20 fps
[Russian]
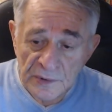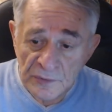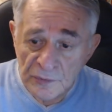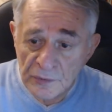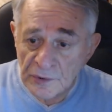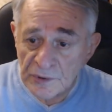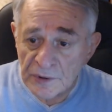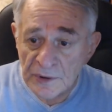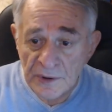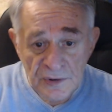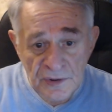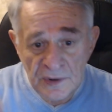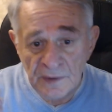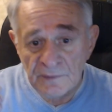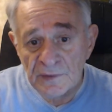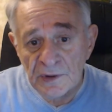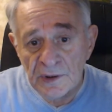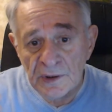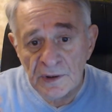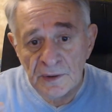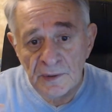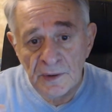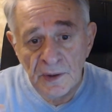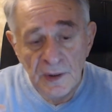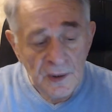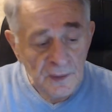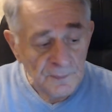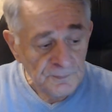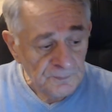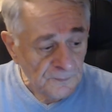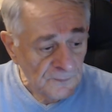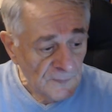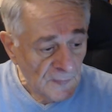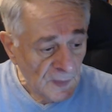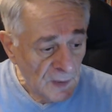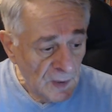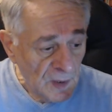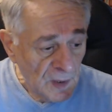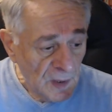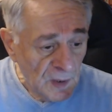Но это основные
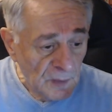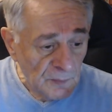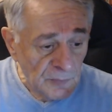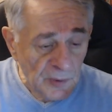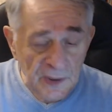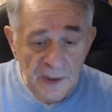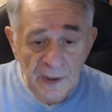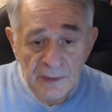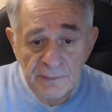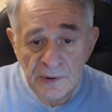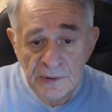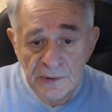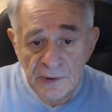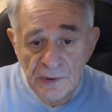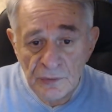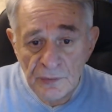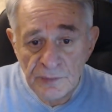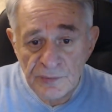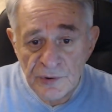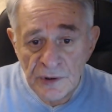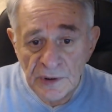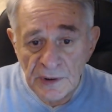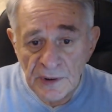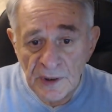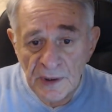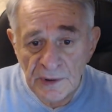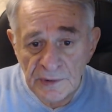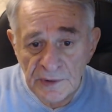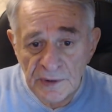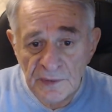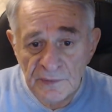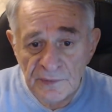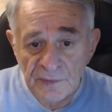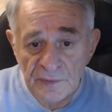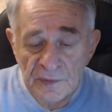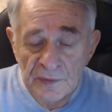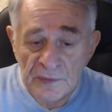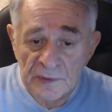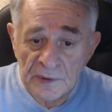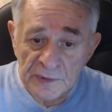параметры у психиатров,
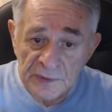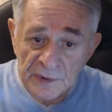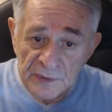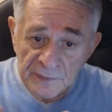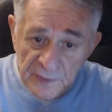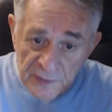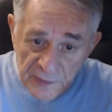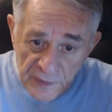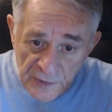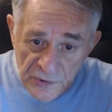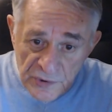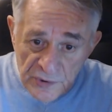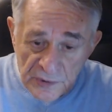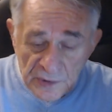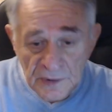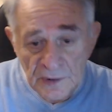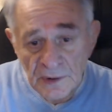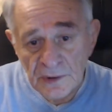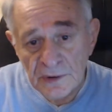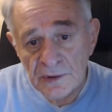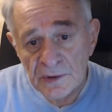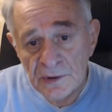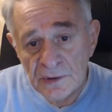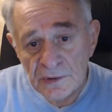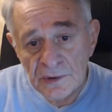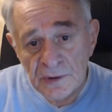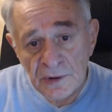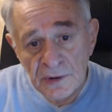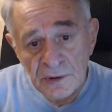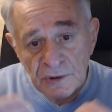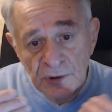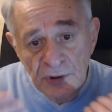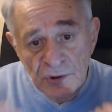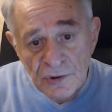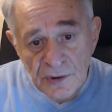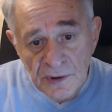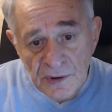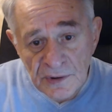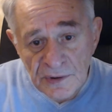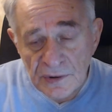э, адекватный человек или нет,
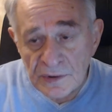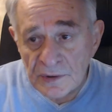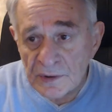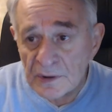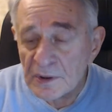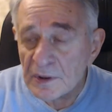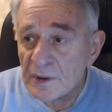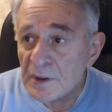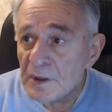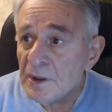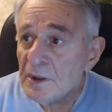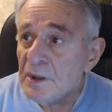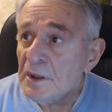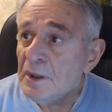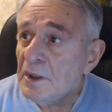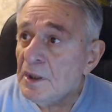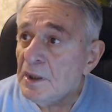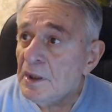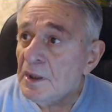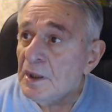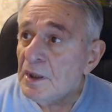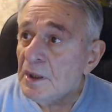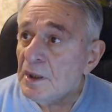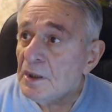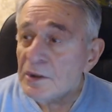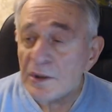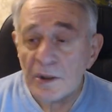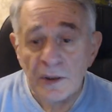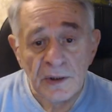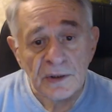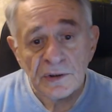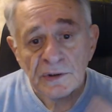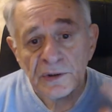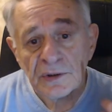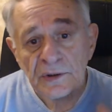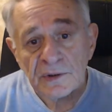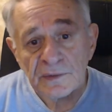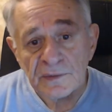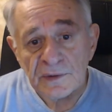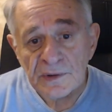критичность и
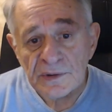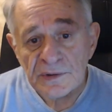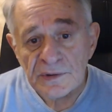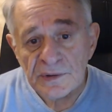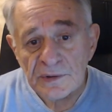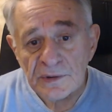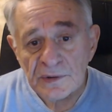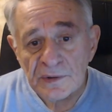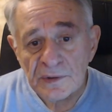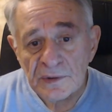ориентированность.